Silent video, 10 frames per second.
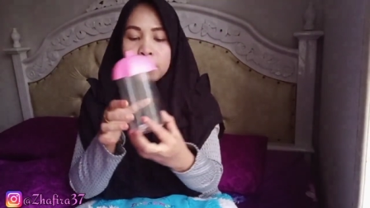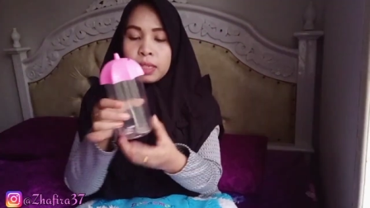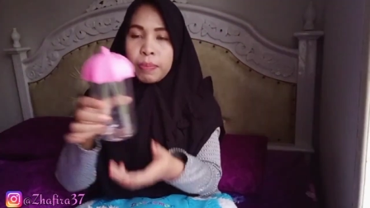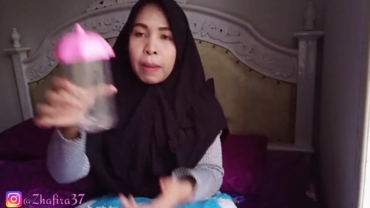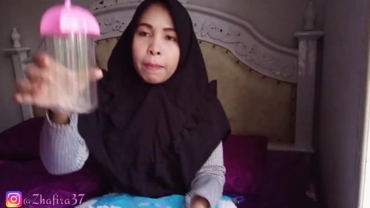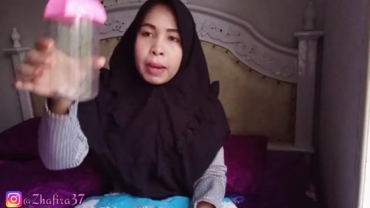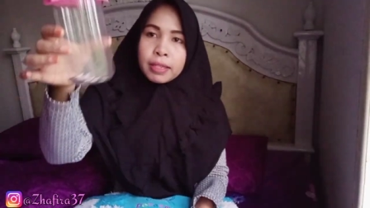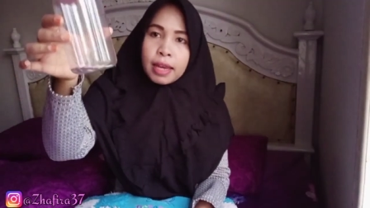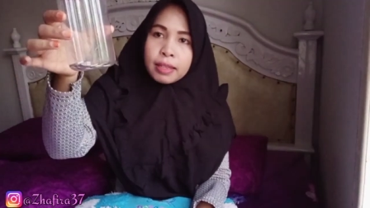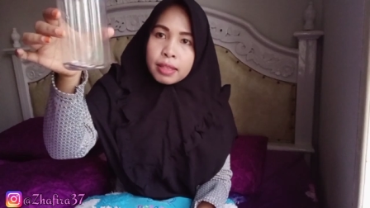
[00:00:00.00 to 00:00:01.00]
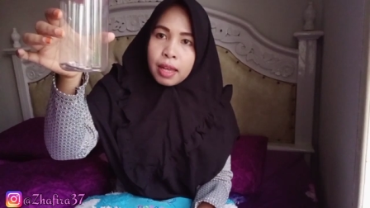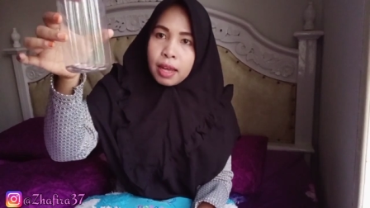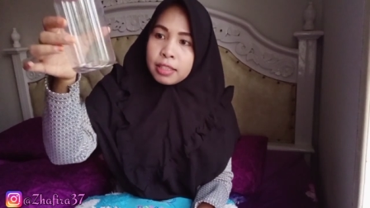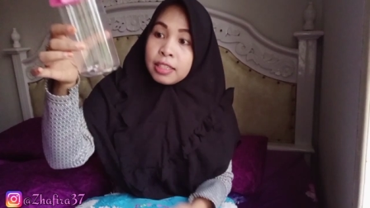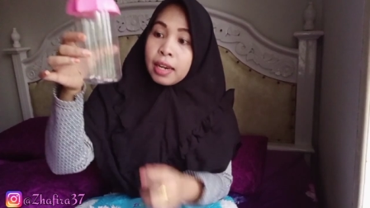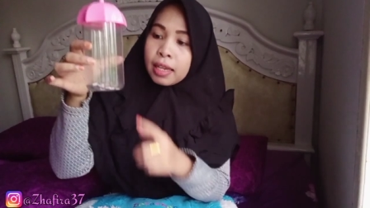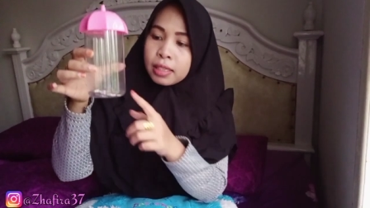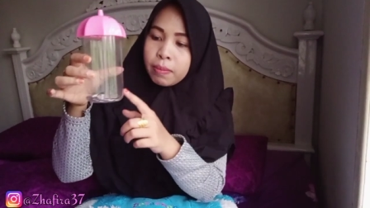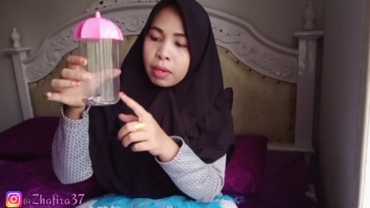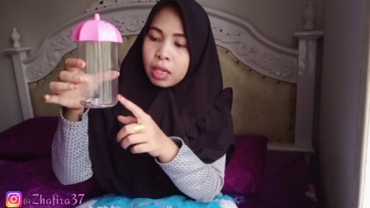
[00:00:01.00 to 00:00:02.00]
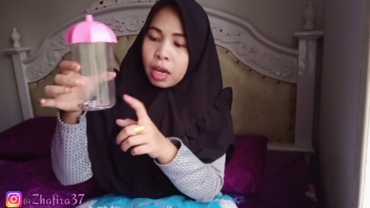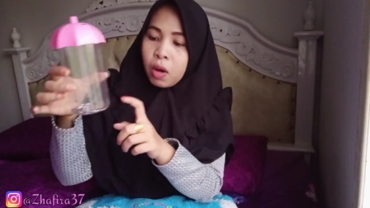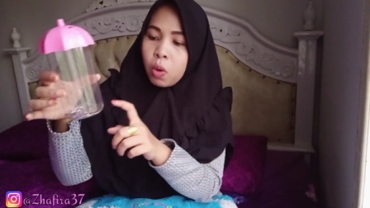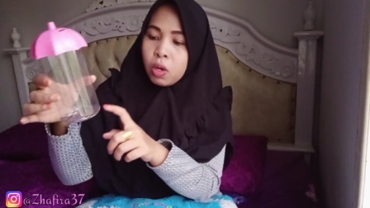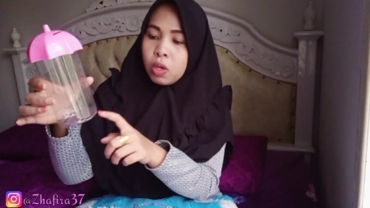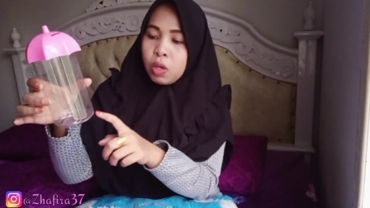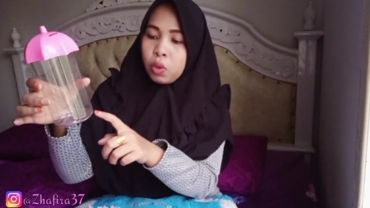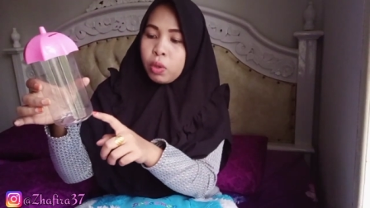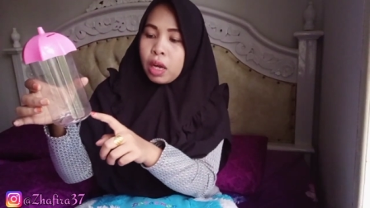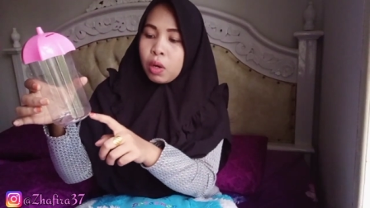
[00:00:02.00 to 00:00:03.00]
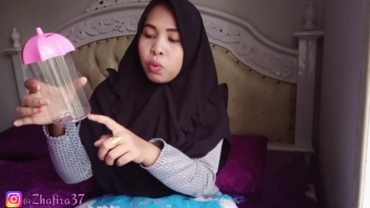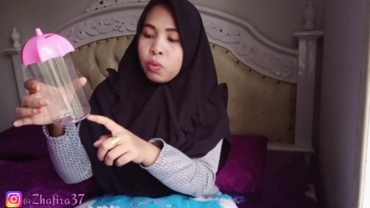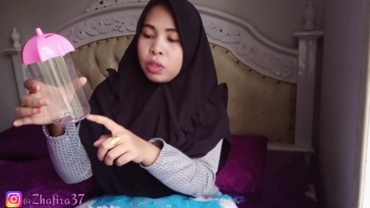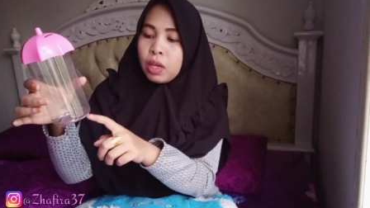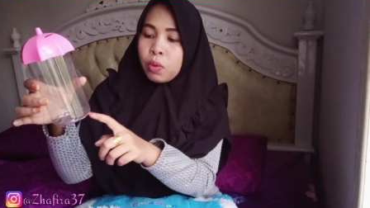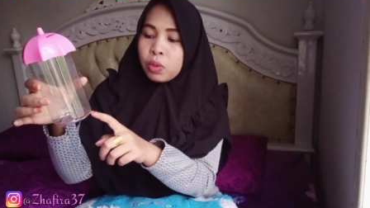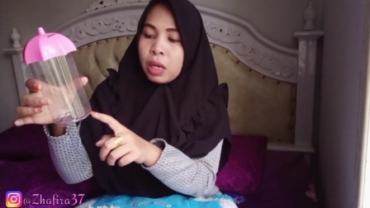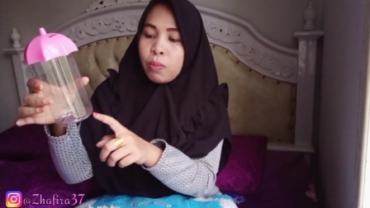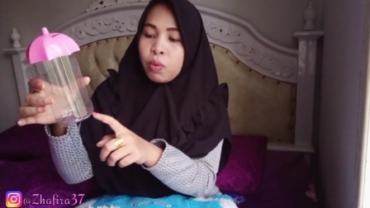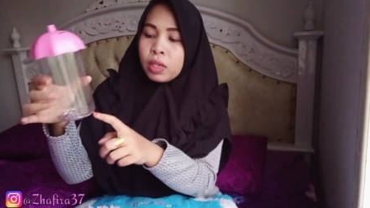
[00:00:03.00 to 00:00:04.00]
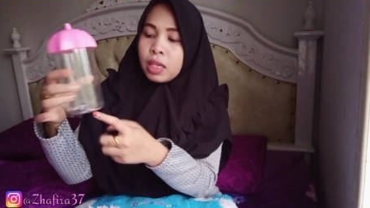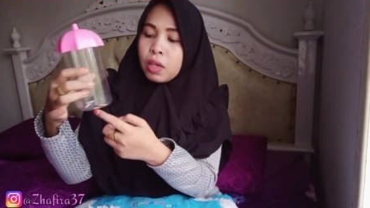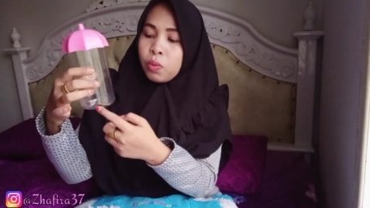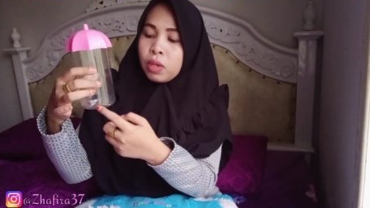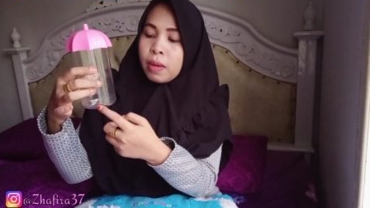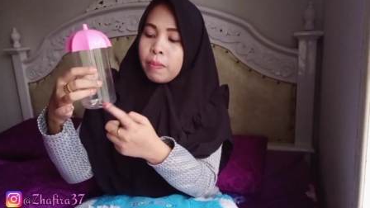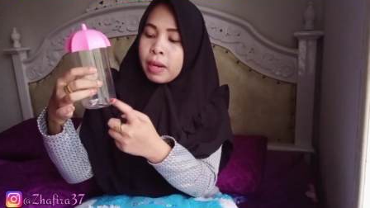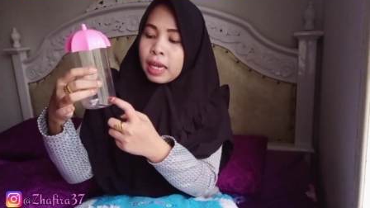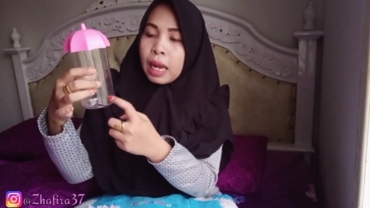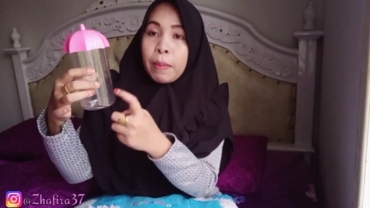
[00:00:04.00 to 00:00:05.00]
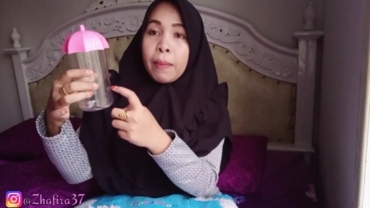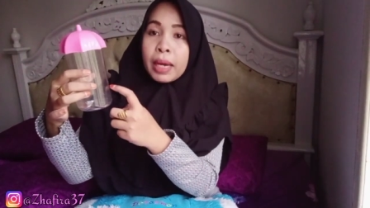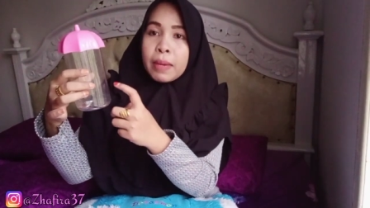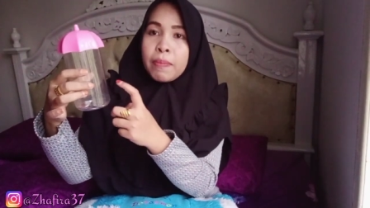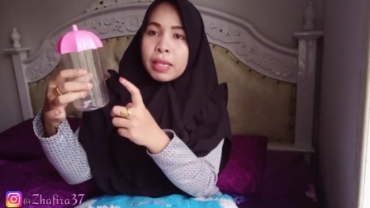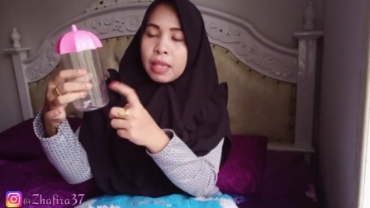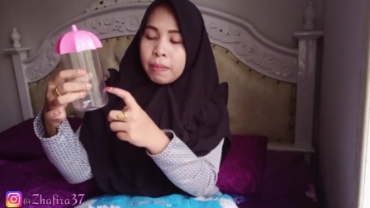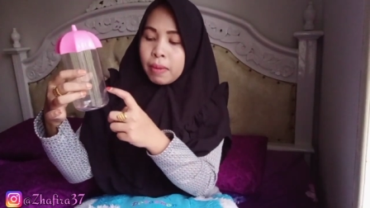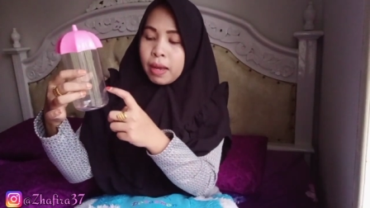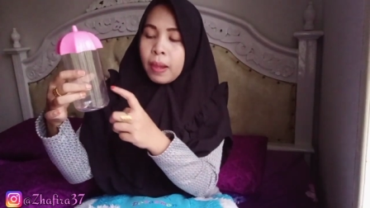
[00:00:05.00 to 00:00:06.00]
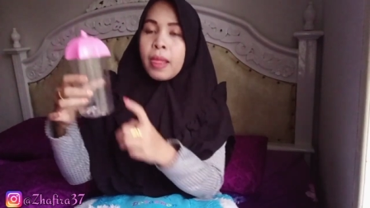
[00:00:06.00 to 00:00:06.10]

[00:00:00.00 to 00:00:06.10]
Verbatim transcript: terpampang nyata, jelas sama dia. Oh, duit aku, duit aku tabung nih udah makin lama makin bertambah.